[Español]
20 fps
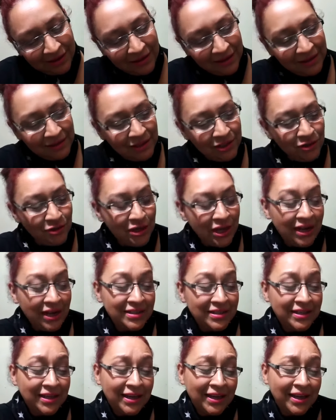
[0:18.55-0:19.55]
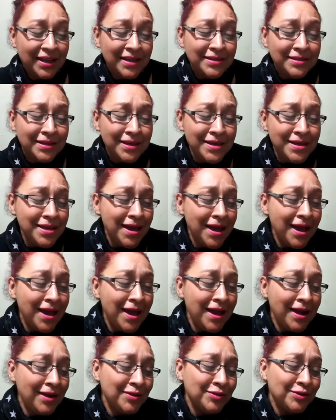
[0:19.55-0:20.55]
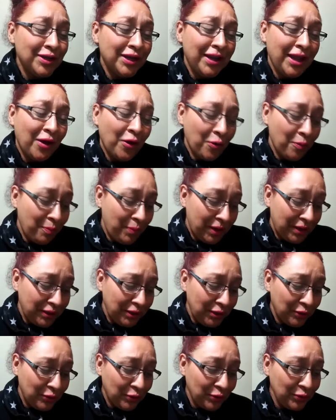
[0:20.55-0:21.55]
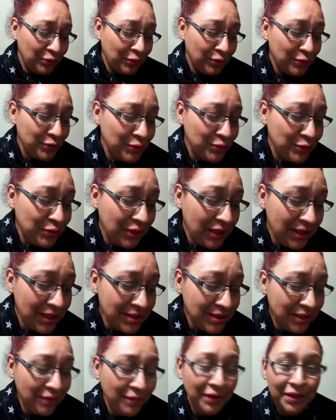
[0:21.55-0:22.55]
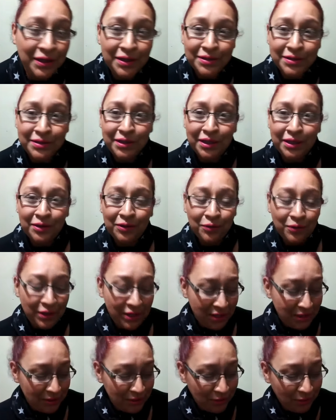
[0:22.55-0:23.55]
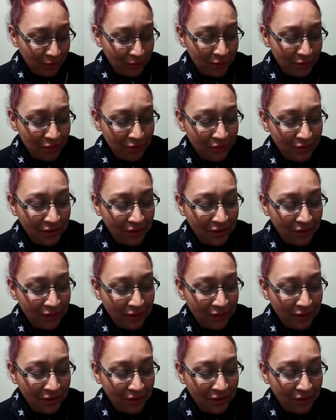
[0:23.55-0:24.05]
yo ya les quería enseñar, los quería compartir con todos ustedes que vienen siendo estos.